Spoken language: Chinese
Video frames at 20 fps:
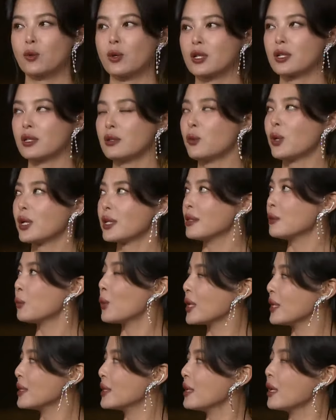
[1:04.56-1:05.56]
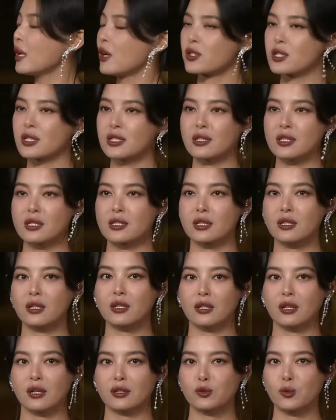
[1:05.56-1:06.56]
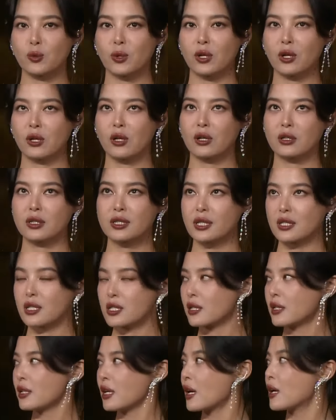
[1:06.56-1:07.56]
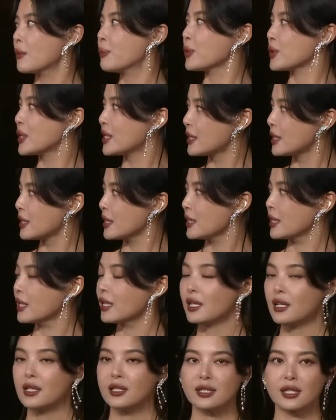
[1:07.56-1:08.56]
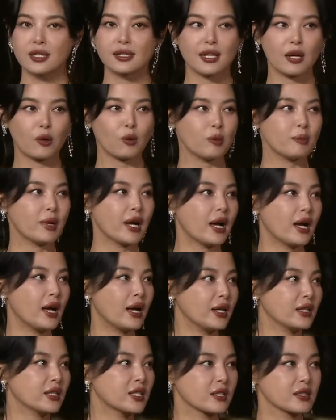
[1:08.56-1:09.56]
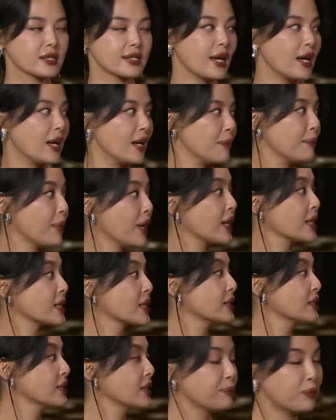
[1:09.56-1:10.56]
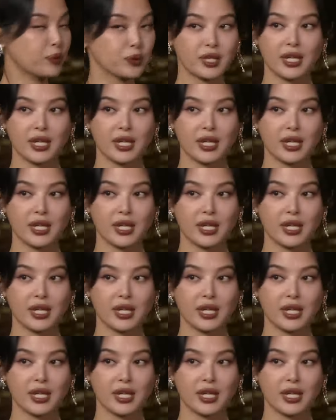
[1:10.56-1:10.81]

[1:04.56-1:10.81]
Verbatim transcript: 我跟我跟我跟丁老师其实合作这个是第二部戏，现在我们还正在拍着一部